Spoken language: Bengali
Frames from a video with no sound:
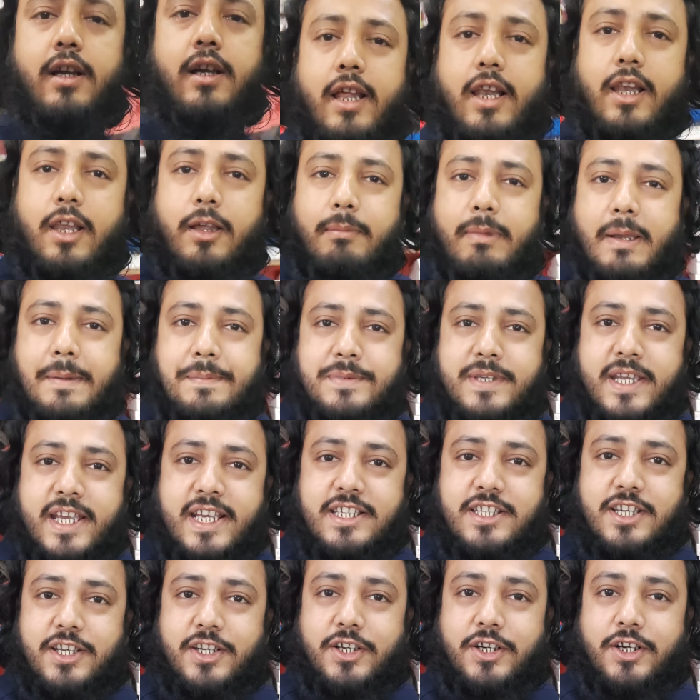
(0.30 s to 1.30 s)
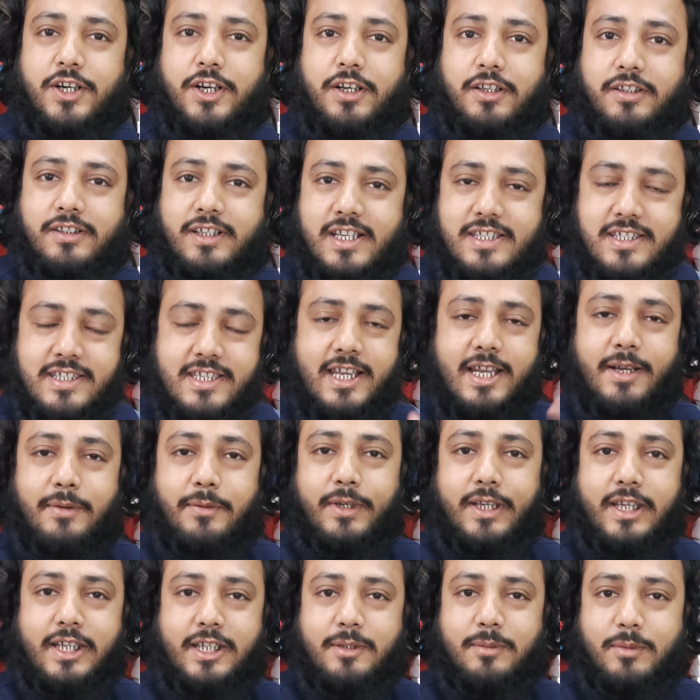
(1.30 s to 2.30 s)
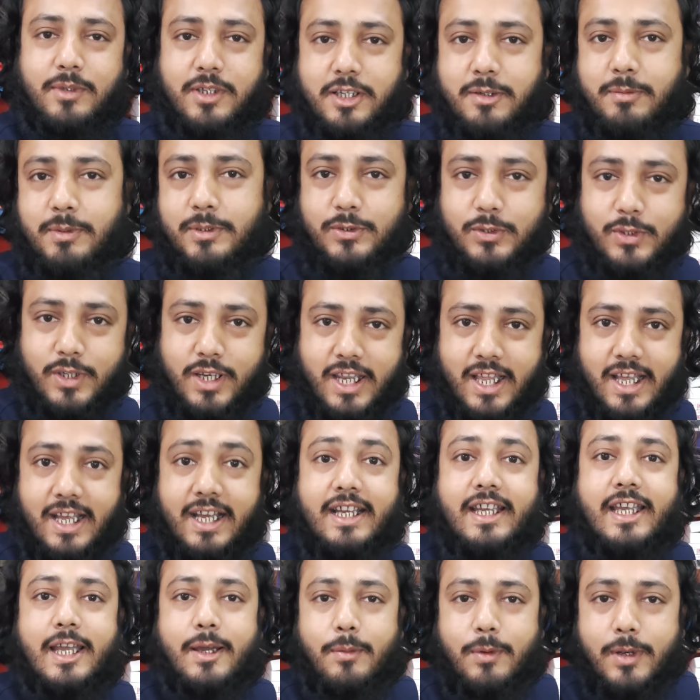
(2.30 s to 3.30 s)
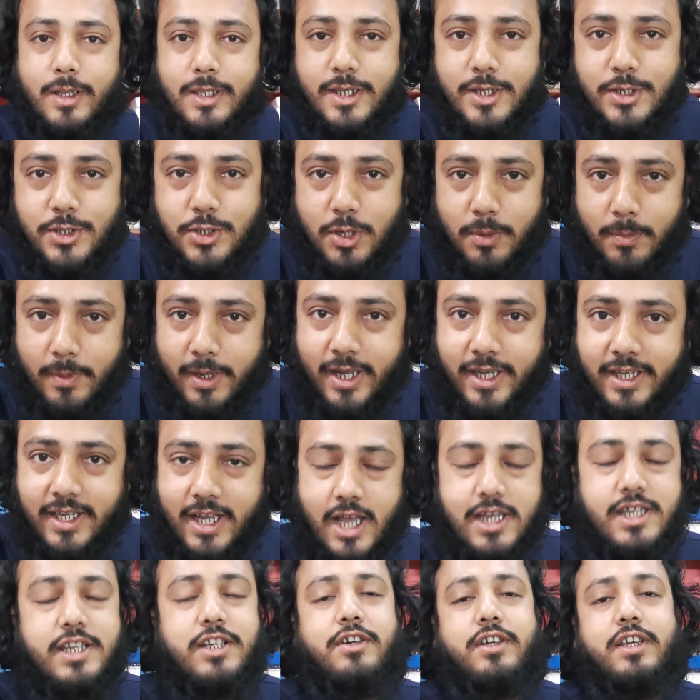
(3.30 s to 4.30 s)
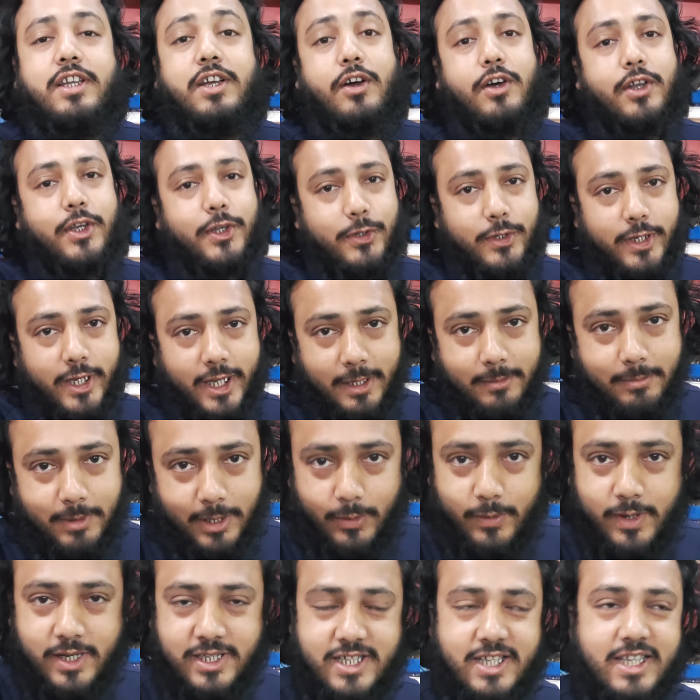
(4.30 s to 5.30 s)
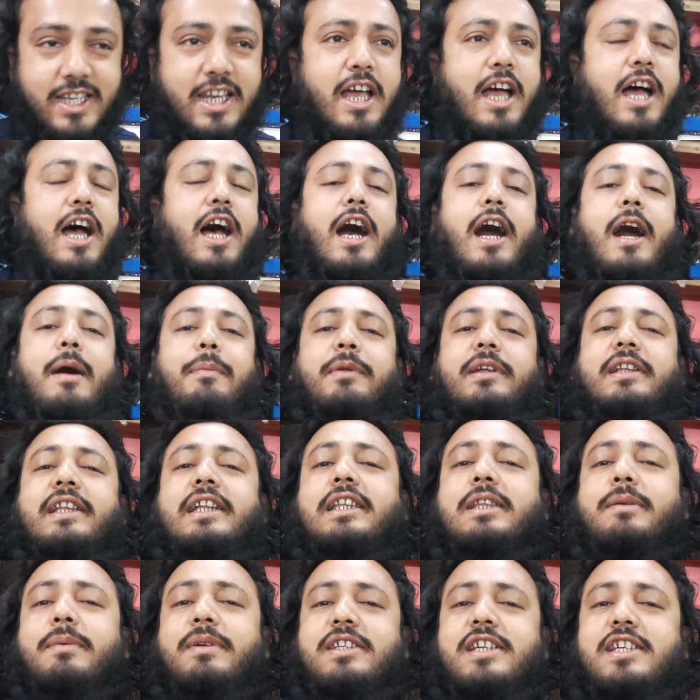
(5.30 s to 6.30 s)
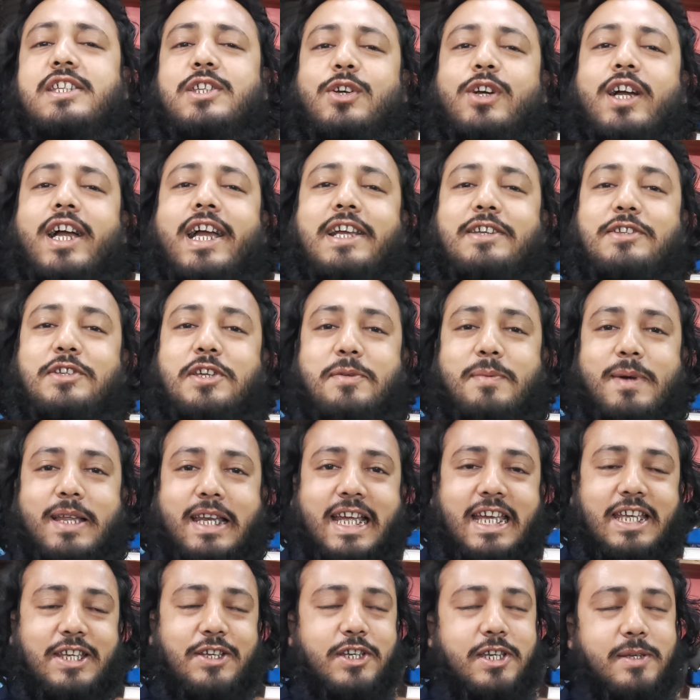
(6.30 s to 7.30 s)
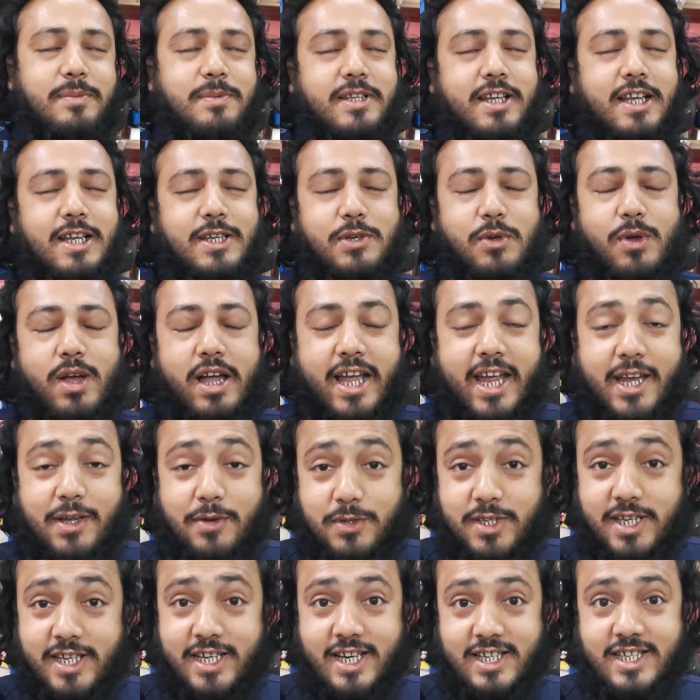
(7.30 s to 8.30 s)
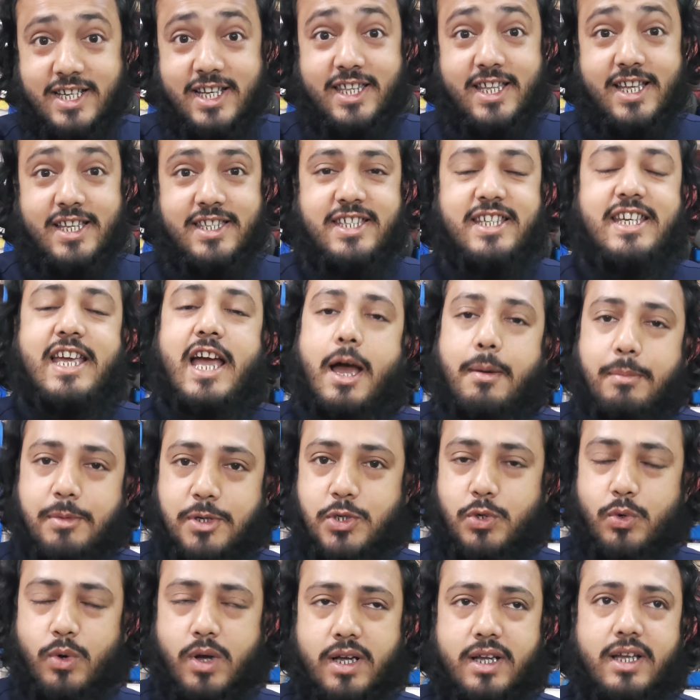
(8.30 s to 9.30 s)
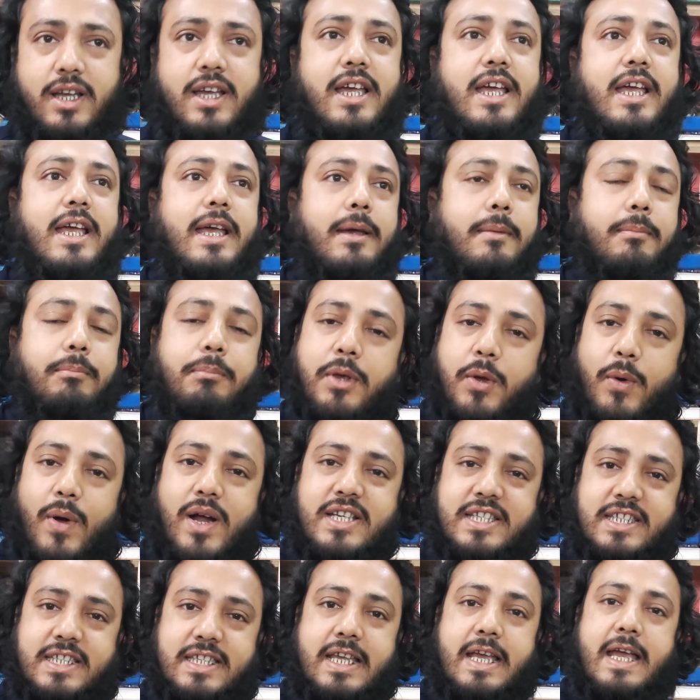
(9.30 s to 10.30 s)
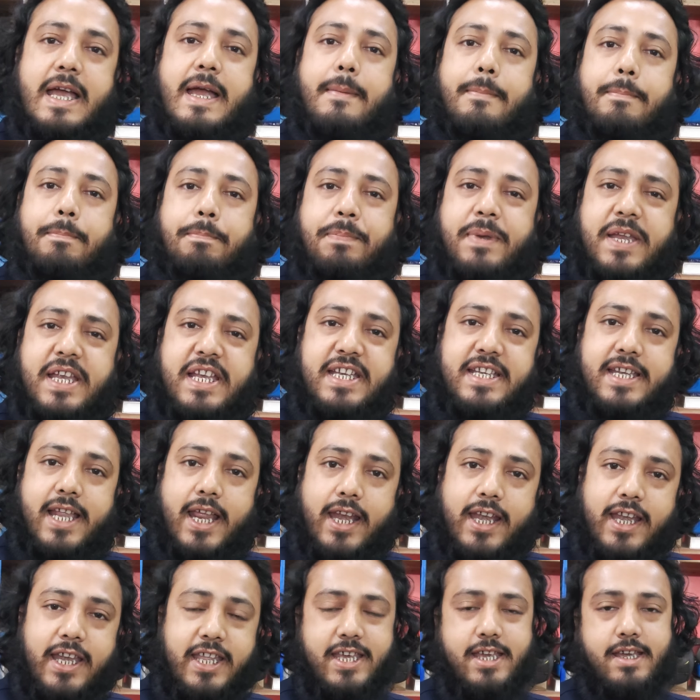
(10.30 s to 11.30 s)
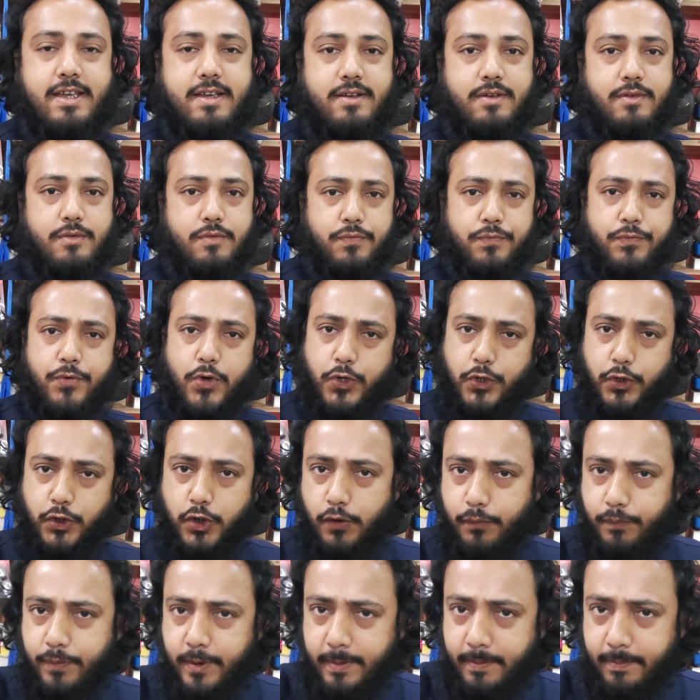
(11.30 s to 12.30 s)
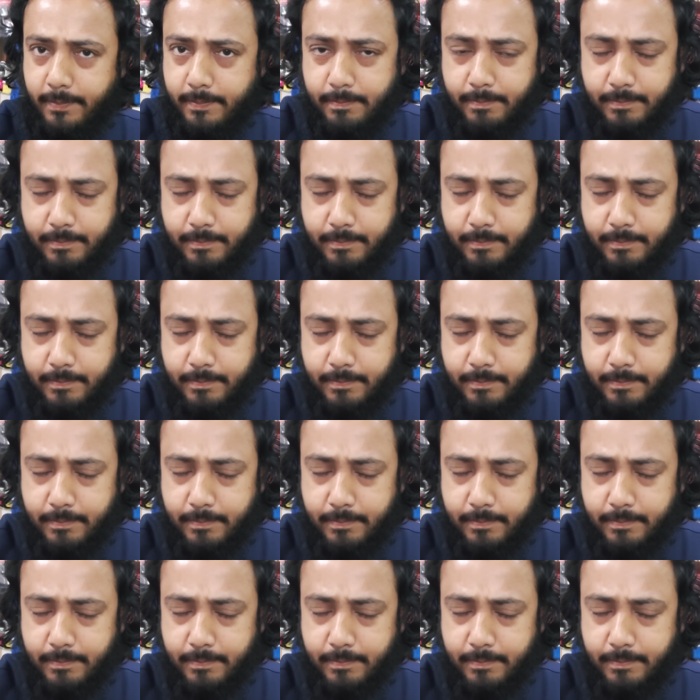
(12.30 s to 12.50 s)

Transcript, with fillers: হ্যালো ব্যবসায়িক জনগণ আসসালামু আলাইকুম রহমতুল্লাহ কেমন আছেন সবাই আশা করি অনেক অনেক ভালো আছেন আপনারা দেখতে পাচ্ছেন জগা খিচুড়ি মার্কা ইউটিউব চ্যানেল সোহাগ এটু যেটার সাথে আছি আমি সোহাগ বিওয়ার্স প্রিন্টার নিয়ে ফটোকপি